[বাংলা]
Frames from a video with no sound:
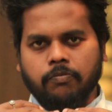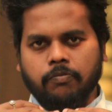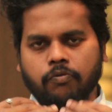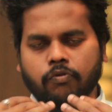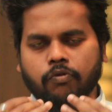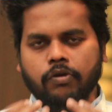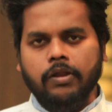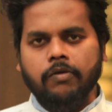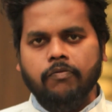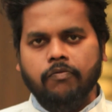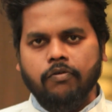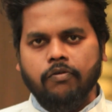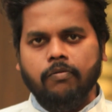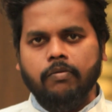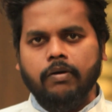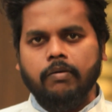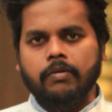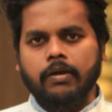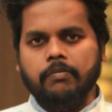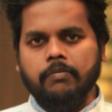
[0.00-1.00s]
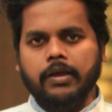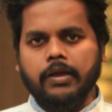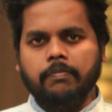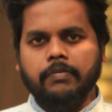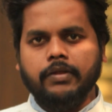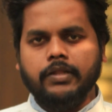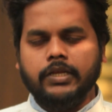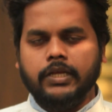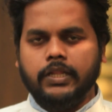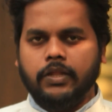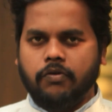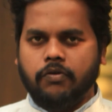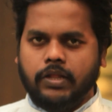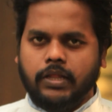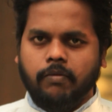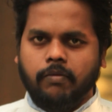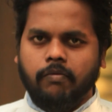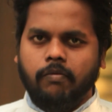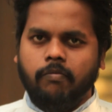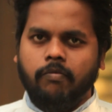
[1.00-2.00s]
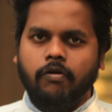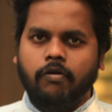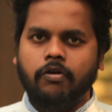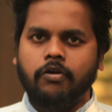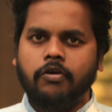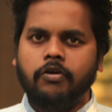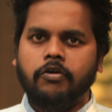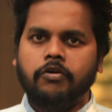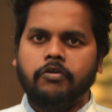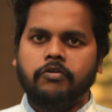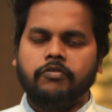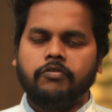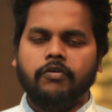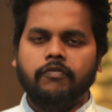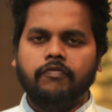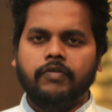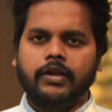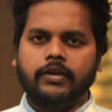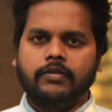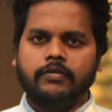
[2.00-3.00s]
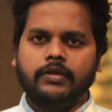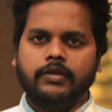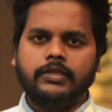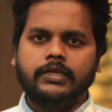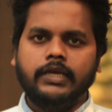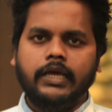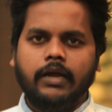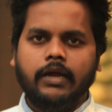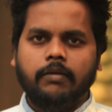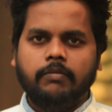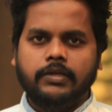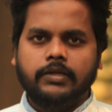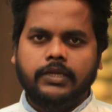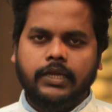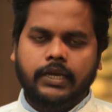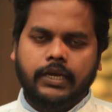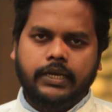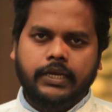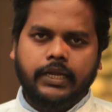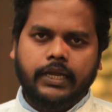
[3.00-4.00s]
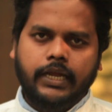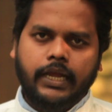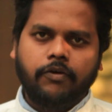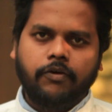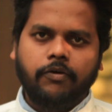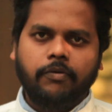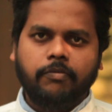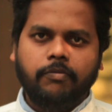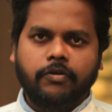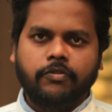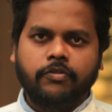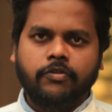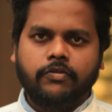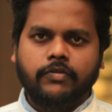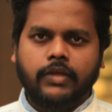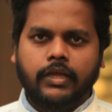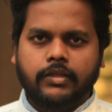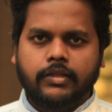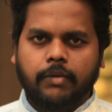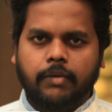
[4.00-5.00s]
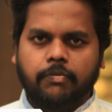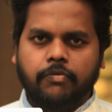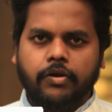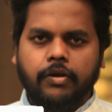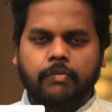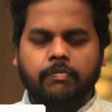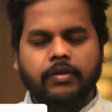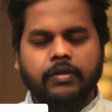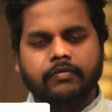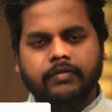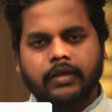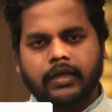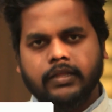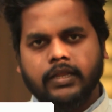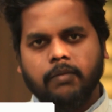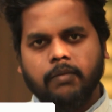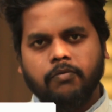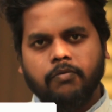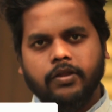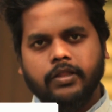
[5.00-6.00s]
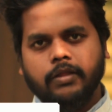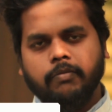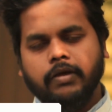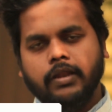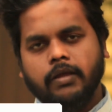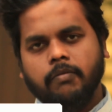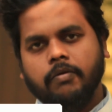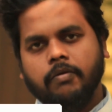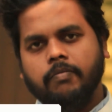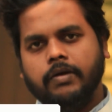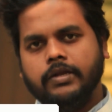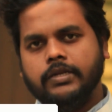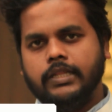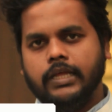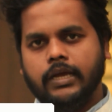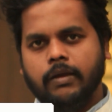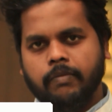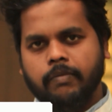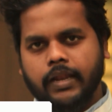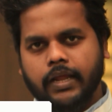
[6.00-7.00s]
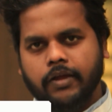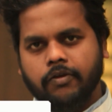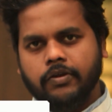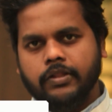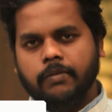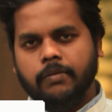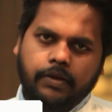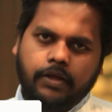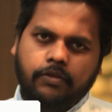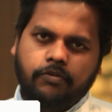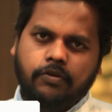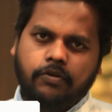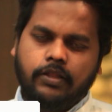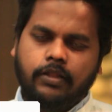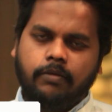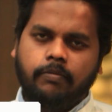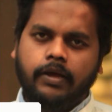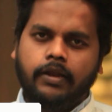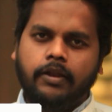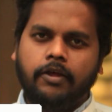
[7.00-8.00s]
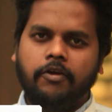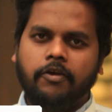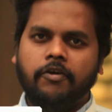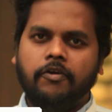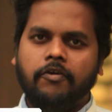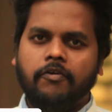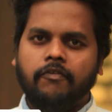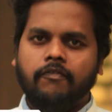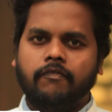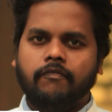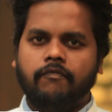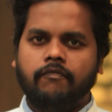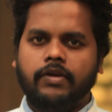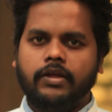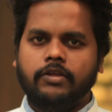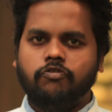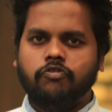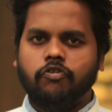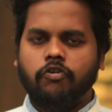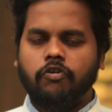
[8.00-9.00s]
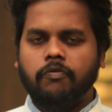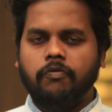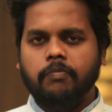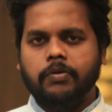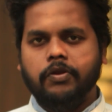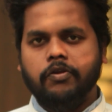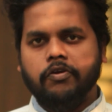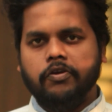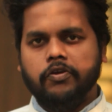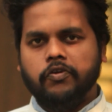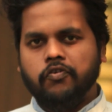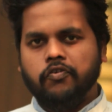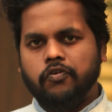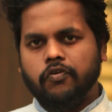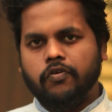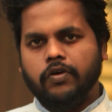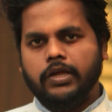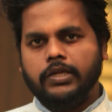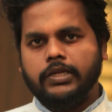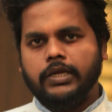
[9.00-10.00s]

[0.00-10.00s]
ফুললি ফুলভাবে আমি আপনাদের সাথে কথা বলবো সো ফ্রেন্ডস যারা আমার চ্যানেলটিকে এখন পর্যন্ত সাবস্ক্রাইব করেনি প্লিজ সাবস্ক্রাইব করে দিবেন এবং পাশে থাকা বেলাইকনটিতে প্রেস করে দেবেন ফ্রেন্ডস চলুন ভিডিওটি শুরু করা